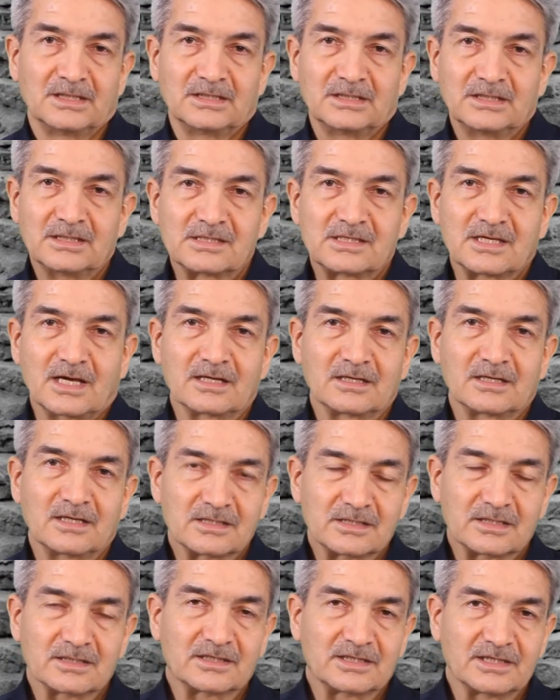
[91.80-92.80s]
İnsan
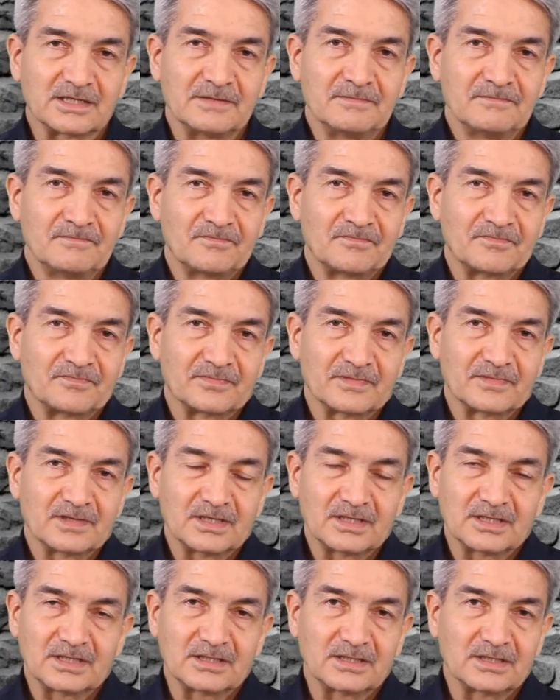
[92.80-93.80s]
nasıl ki
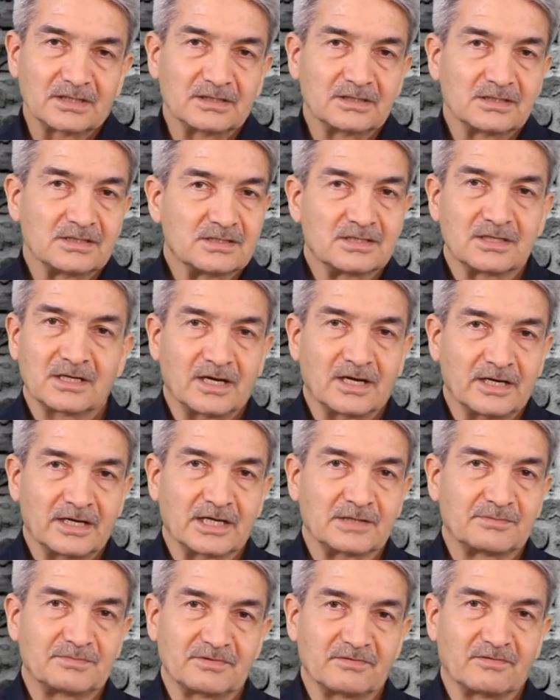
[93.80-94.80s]
e,
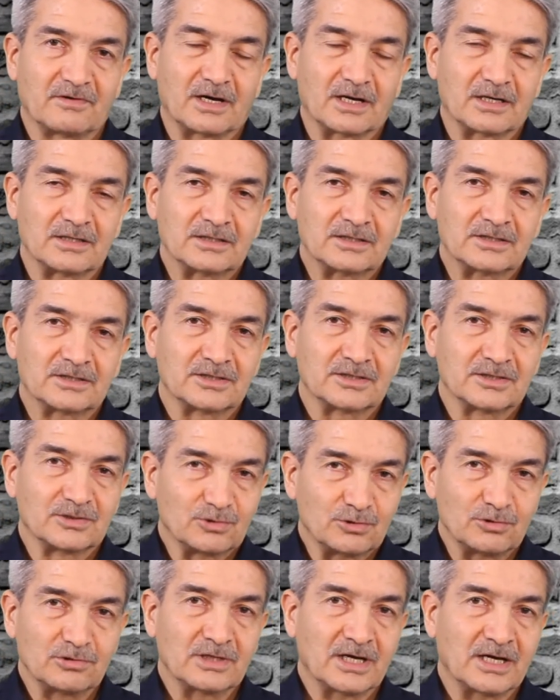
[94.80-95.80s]
zihayat bir varlık,
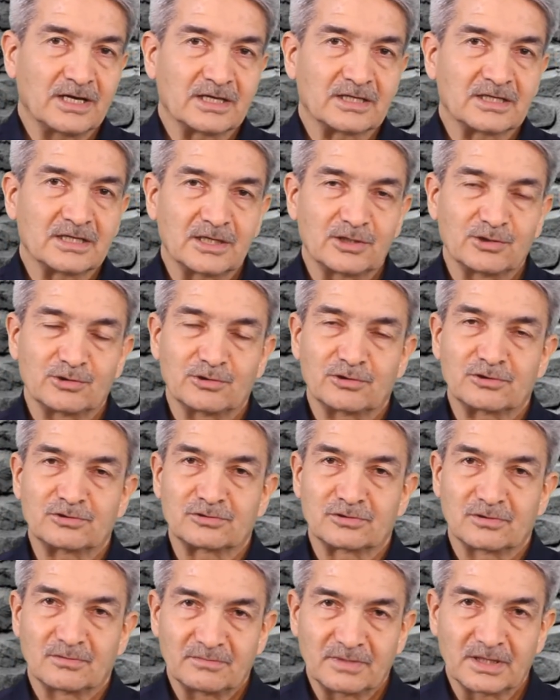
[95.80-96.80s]
dünyaya
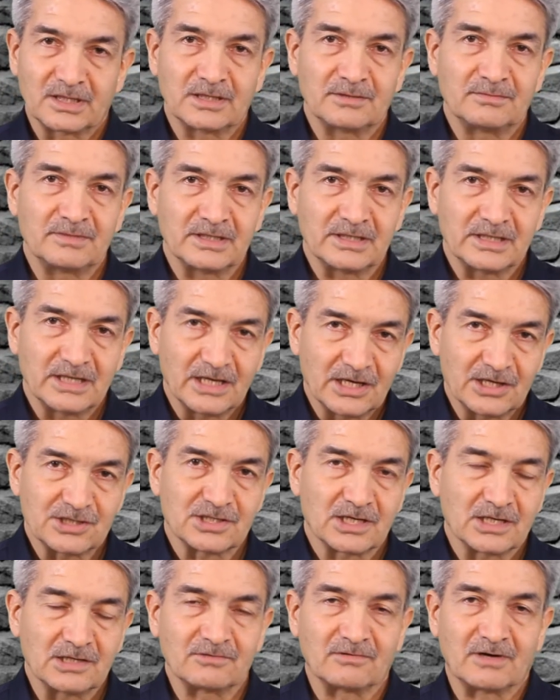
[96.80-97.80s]
geliyor, belli bir
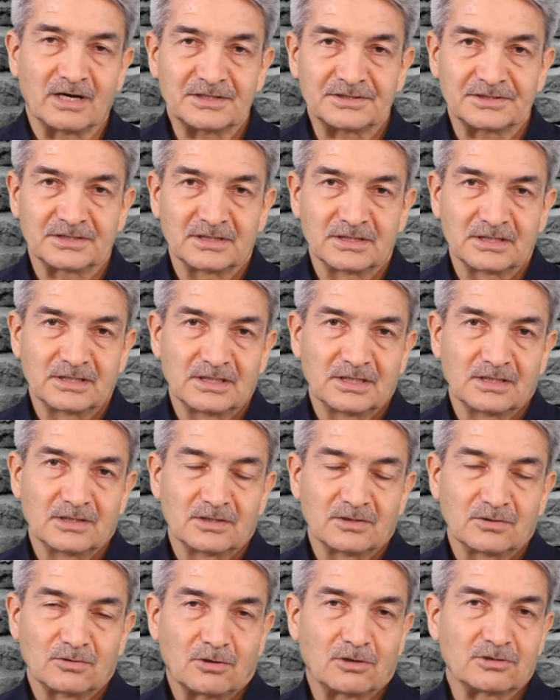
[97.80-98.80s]
eceli var,
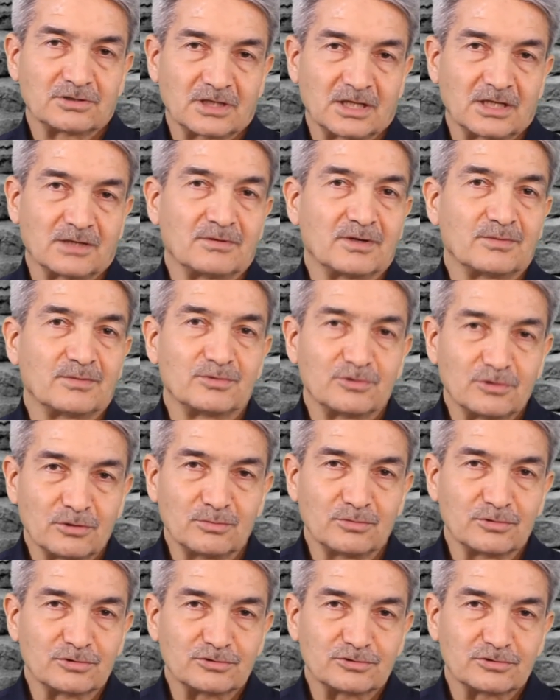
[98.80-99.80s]
ortalama bir
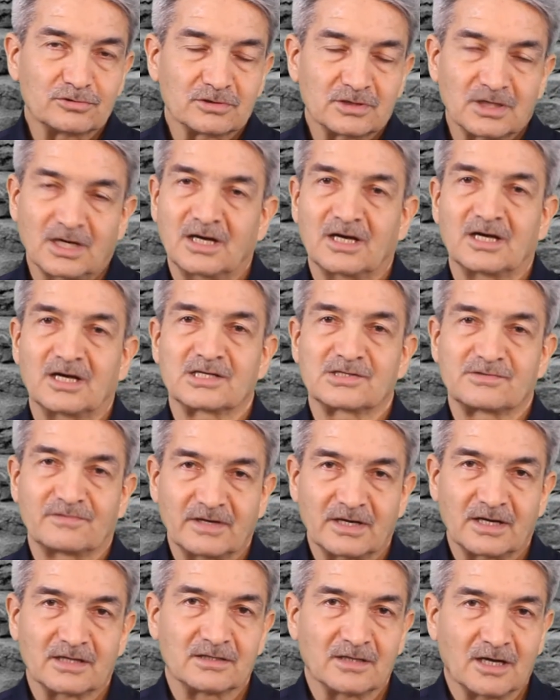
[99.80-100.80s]
ömür, daha az
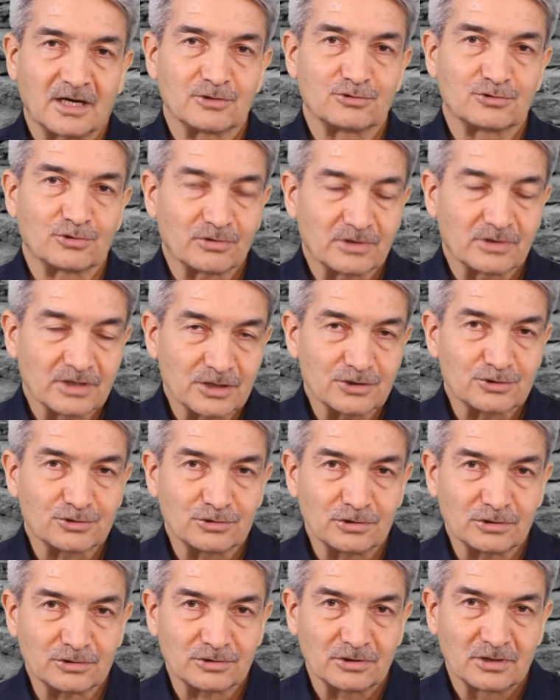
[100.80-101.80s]
veya daha çok
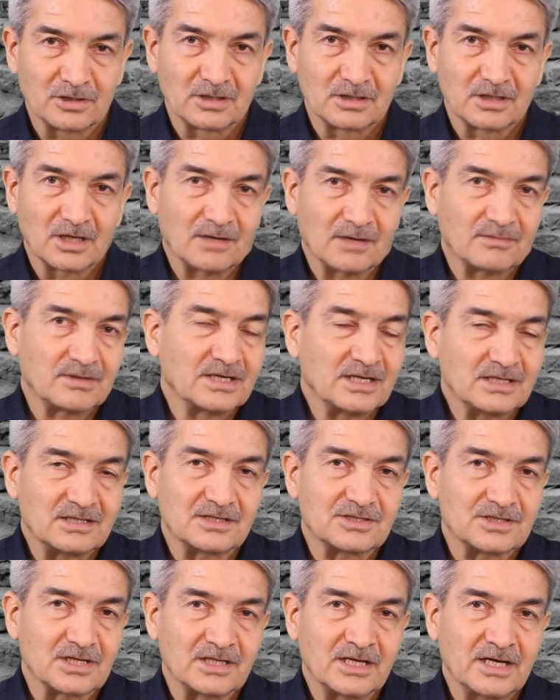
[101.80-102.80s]
yaşıyor ama
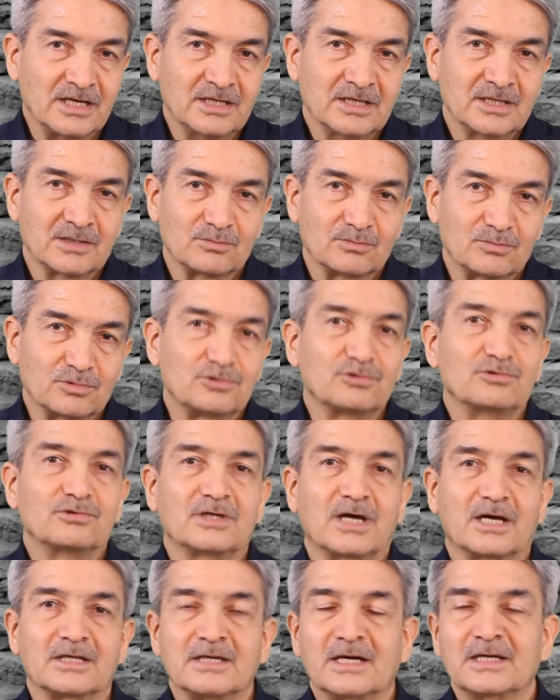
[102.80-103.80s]
neticede bu
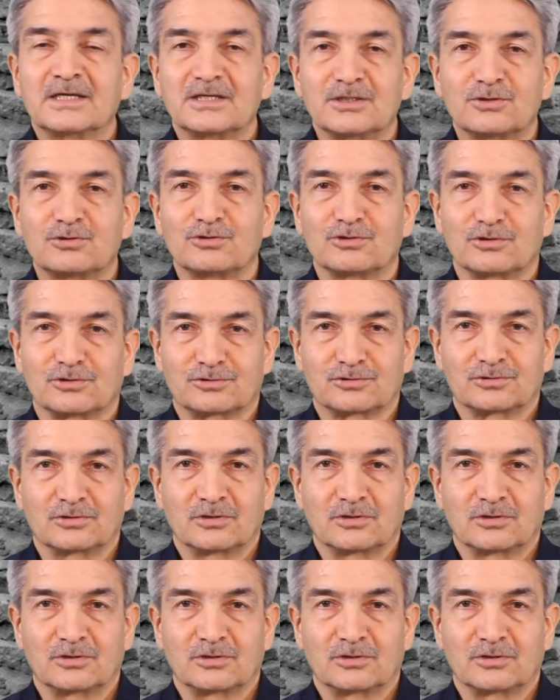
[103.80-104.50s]
dünyadan gidiyor.